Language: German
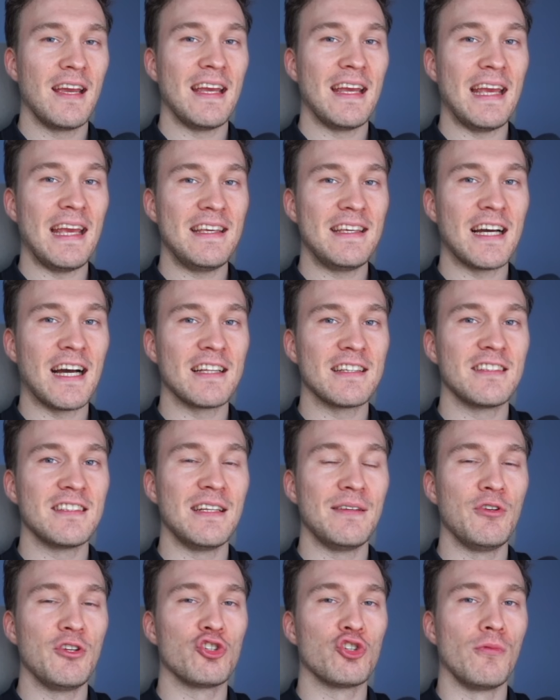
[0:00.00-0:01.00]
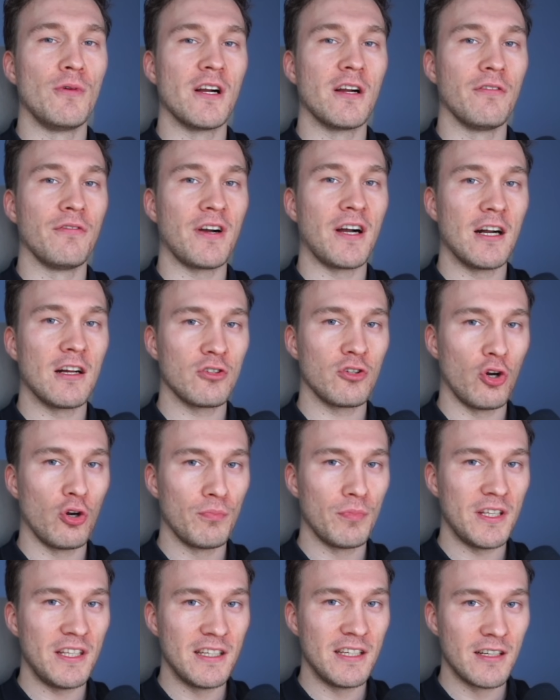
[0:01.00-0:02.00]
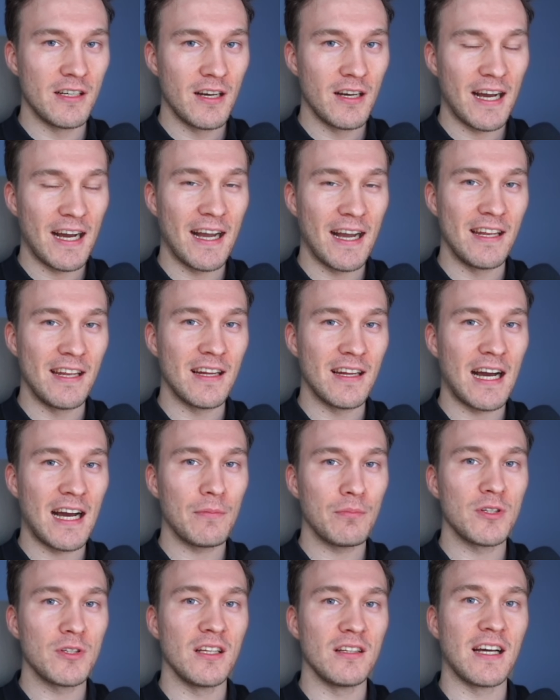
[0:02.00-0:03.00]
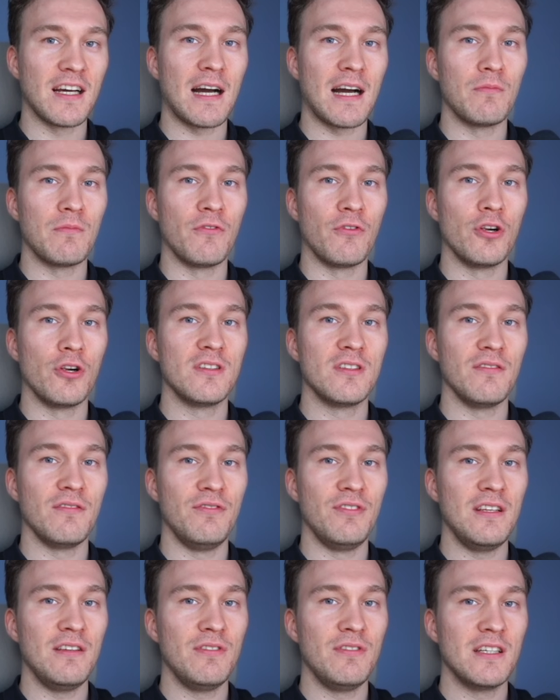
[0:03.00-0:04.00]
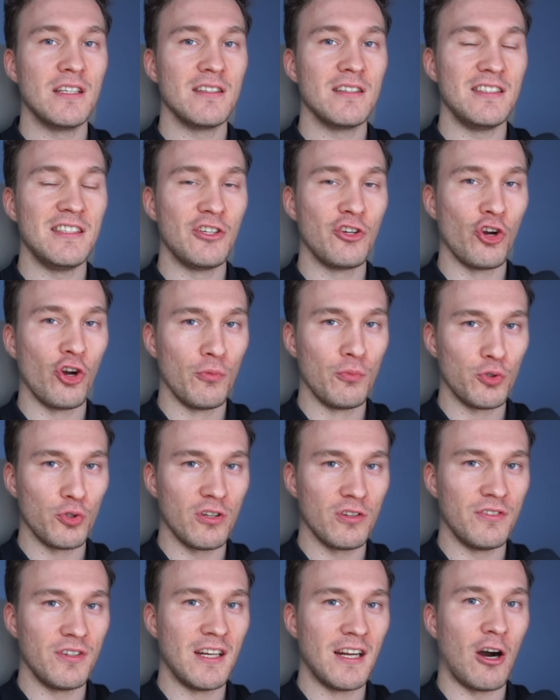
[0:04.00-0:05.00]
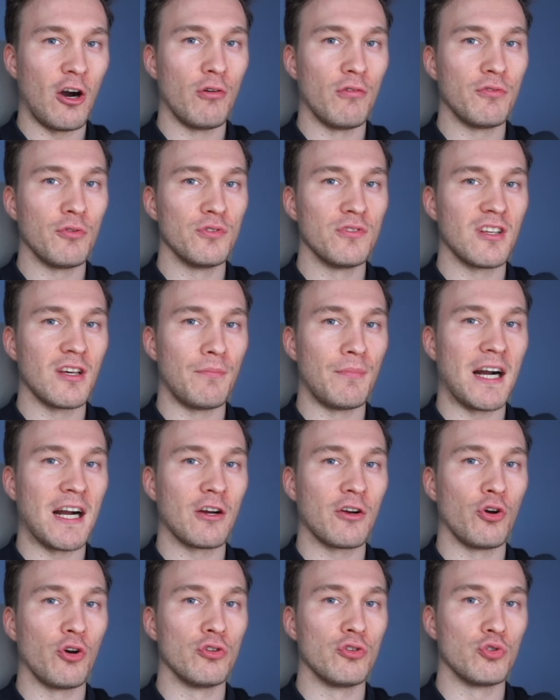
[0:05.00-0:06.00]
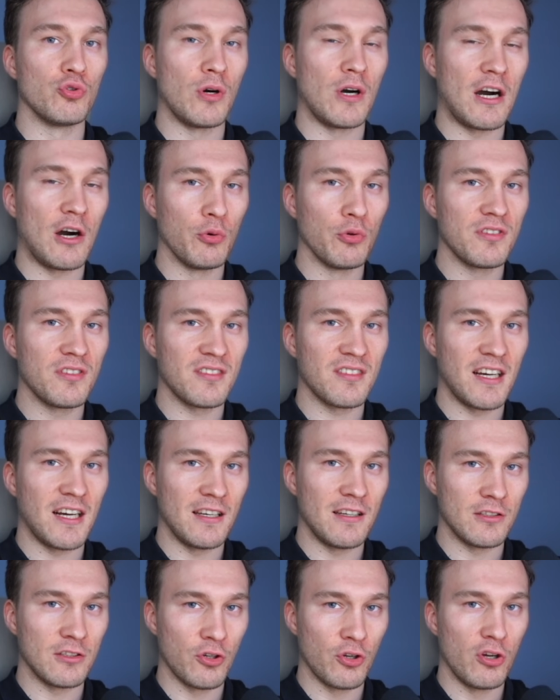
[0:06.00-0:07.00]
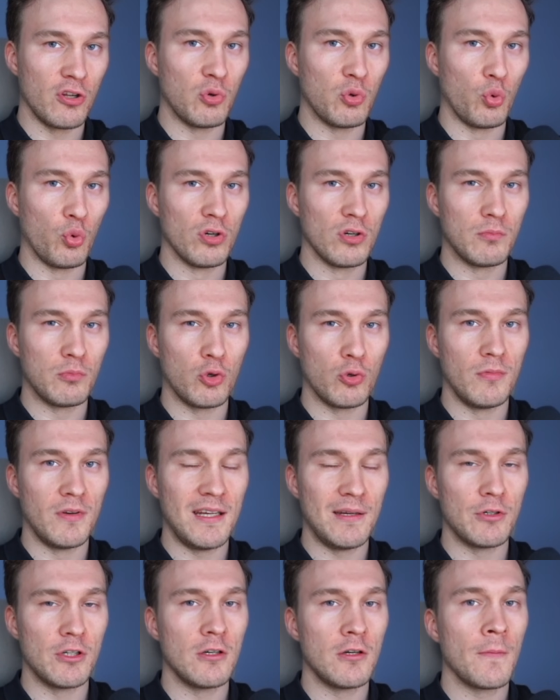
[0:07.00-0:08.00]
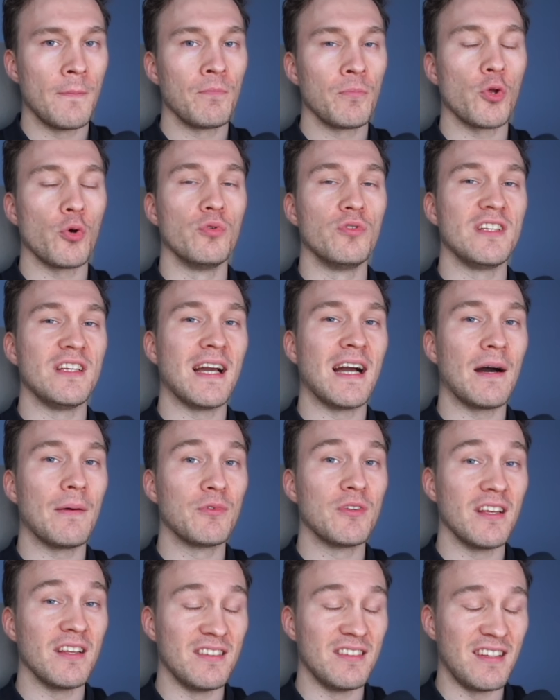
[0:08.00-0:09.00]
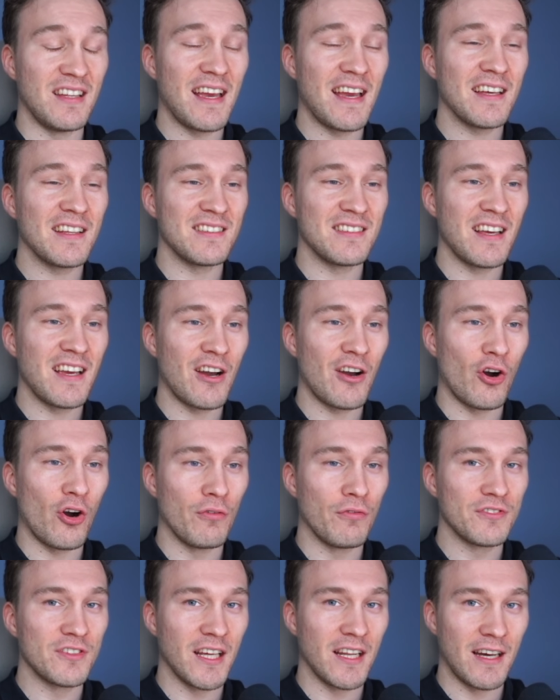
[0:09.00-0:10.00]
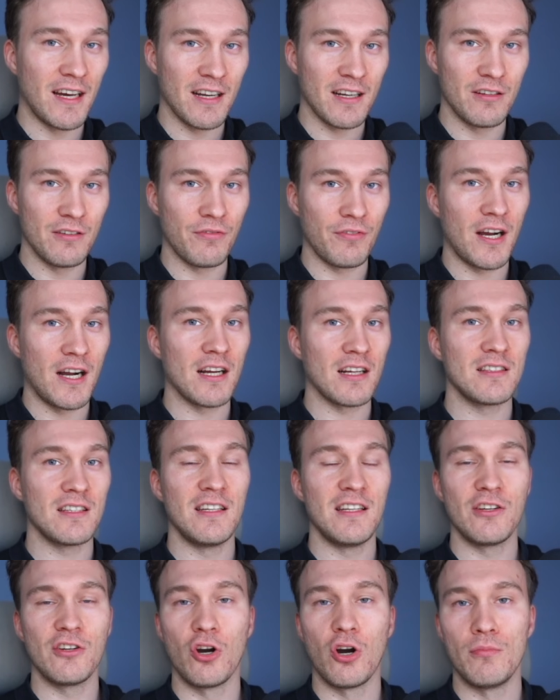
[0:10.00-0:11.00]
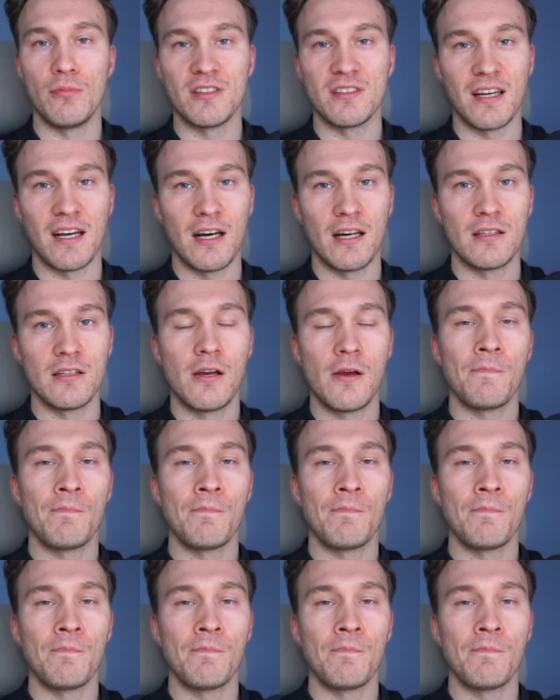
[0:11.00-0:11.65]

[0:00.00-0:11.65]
Ich hatte nämlich schon mal gefragt, ob ihr ein Update haben wollt, wie wir die Kryptogewinne auf unser Bankkonto auszahlen können, ohne Probleme. Und ihr habt sehr, sehr oft danach gefragt in den Kommentaren.